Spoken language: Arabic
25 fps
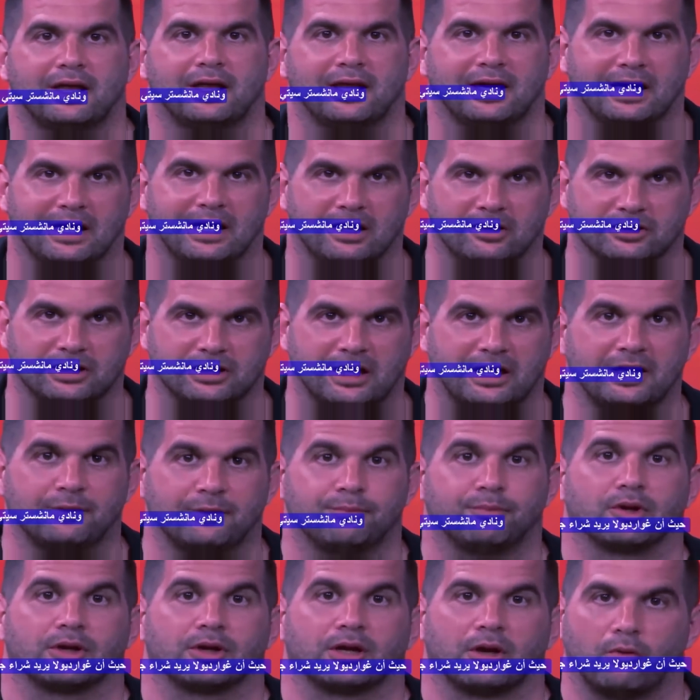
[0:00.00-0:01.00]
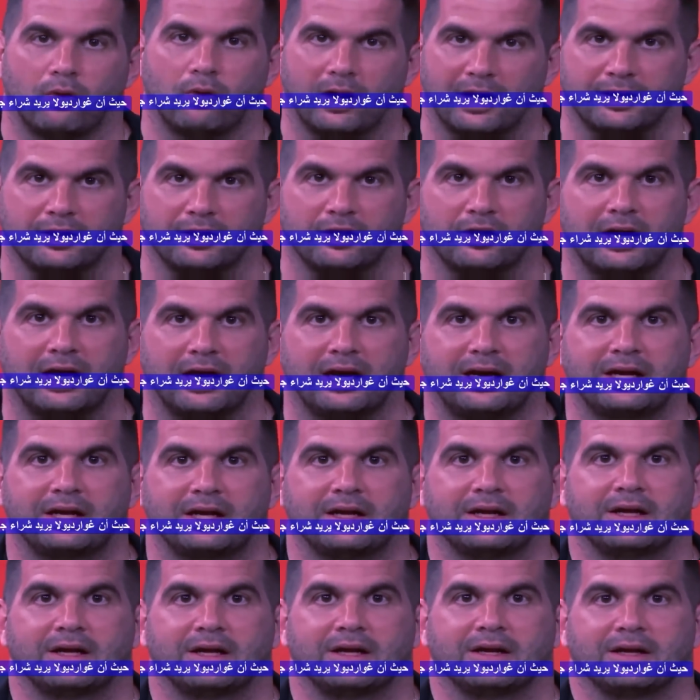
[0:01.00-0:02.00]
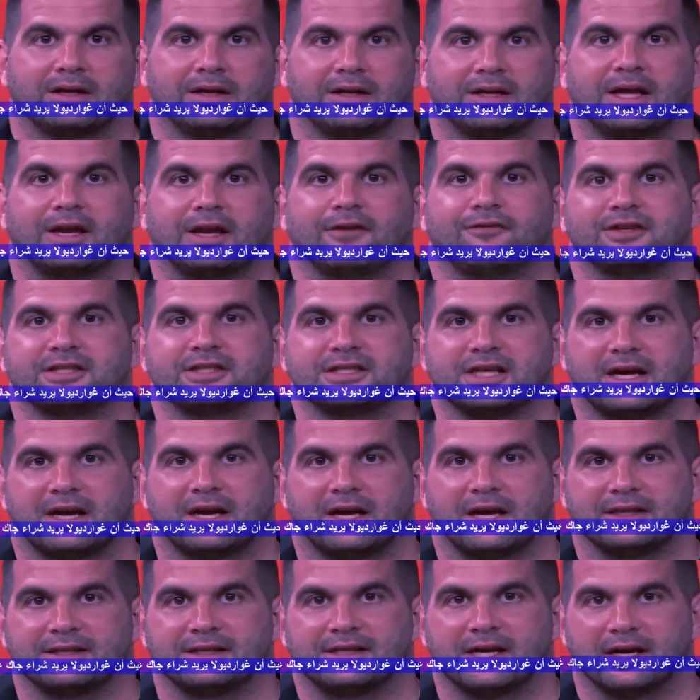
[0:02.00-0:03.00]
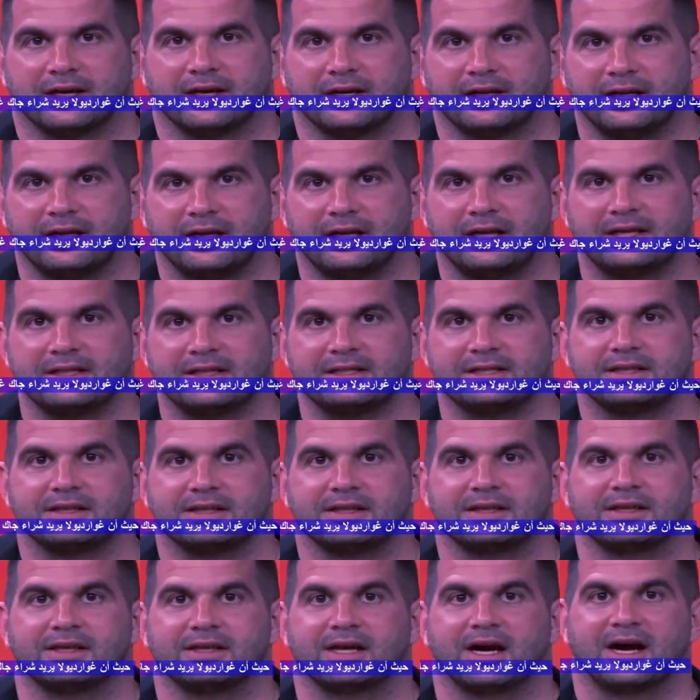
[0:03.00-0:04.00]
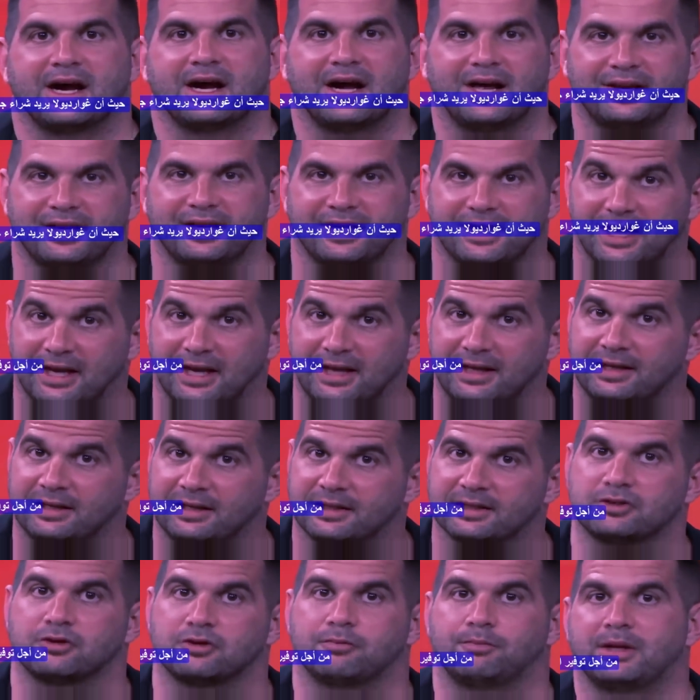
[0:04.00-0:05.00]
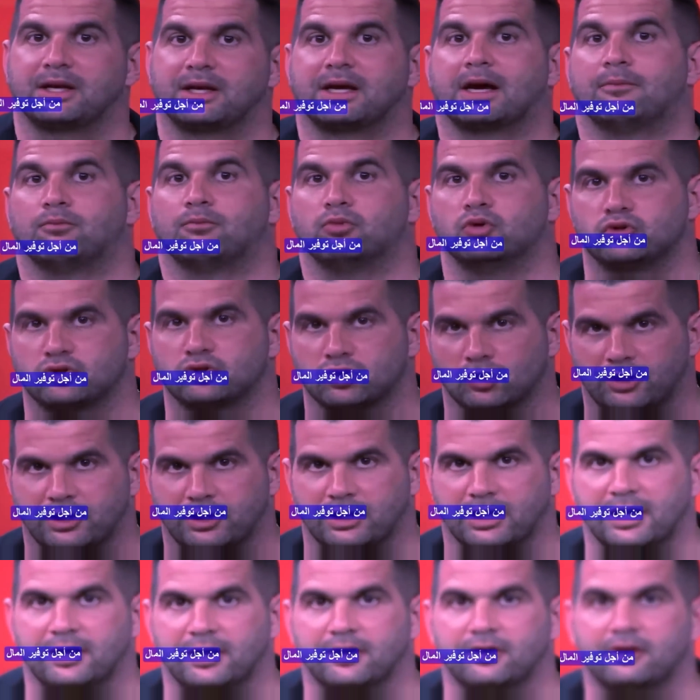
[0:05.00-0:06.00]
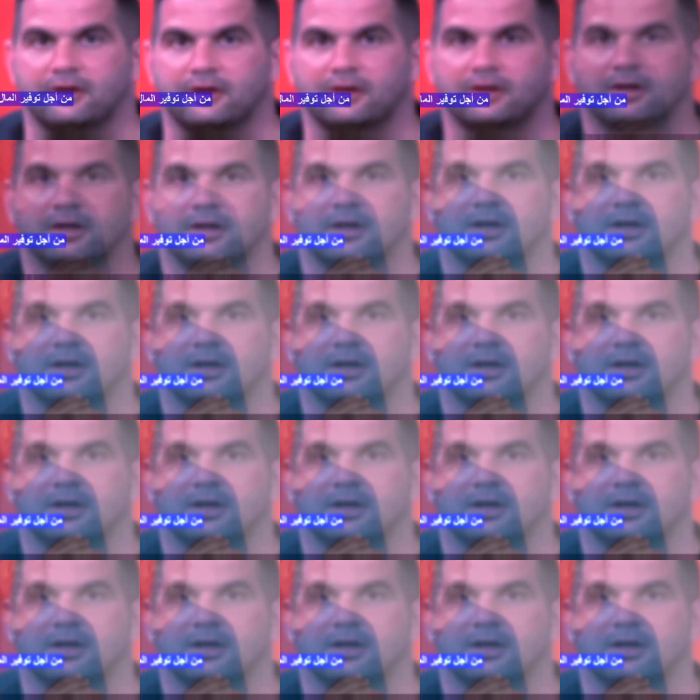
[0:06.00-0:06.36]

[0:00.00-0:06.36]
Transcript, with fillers: a dejarlo salir, porque Guardiola quiere fichar a Jack Grealish y a Harry Kane, y eso implica mucho dinero.